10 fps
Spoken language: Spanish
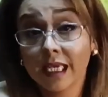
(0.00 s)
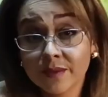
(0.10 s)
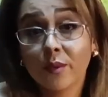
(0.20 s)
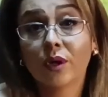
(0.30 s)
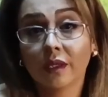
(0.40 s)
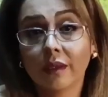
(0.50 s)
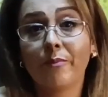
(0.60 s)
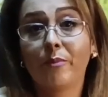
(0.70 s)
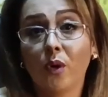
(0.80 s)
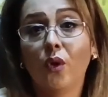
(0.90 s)
es porque
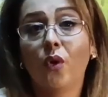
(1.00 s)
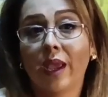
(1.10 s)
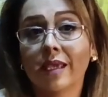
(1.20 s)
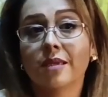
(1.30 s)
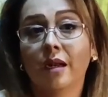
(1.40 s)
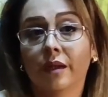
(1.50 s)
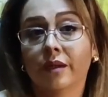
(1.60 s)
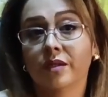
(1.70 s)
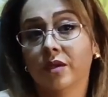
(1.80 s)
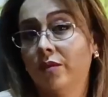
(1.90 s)
tampoco ella la
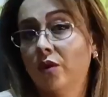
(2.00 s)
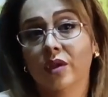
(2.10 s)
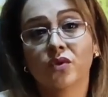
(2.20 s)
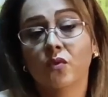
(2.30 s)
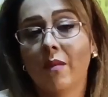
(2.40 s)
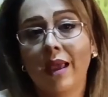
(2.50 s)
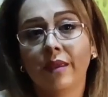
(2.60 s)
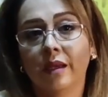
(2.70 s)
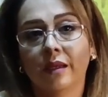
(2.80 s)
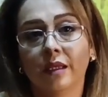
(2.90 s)
recibió de su
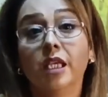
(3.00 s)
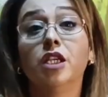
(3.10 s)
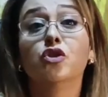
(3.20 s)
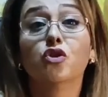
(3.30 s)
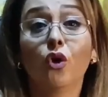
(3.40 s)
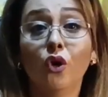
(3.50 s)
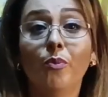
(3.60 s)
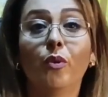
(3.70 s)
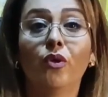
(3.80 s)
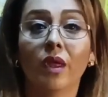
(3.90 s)
madre y
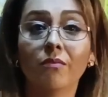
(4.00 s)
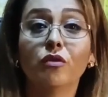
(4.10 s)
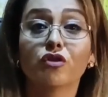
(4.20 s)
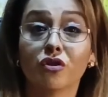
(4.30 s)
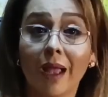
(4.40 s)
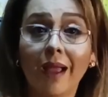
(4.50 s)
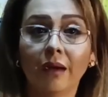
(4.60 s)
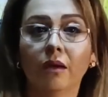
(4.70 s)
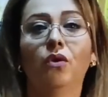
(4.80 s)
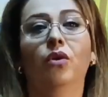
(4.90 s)
solo podemos dar
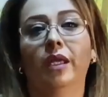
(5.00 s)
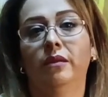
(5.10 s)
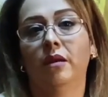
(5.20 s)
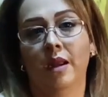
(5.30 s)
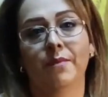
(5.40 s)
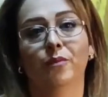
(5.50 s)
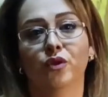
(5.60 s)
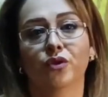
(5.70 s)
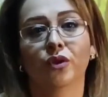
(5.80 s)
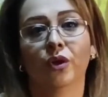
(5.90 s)
lo que
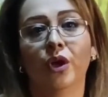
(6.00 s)
tenemos.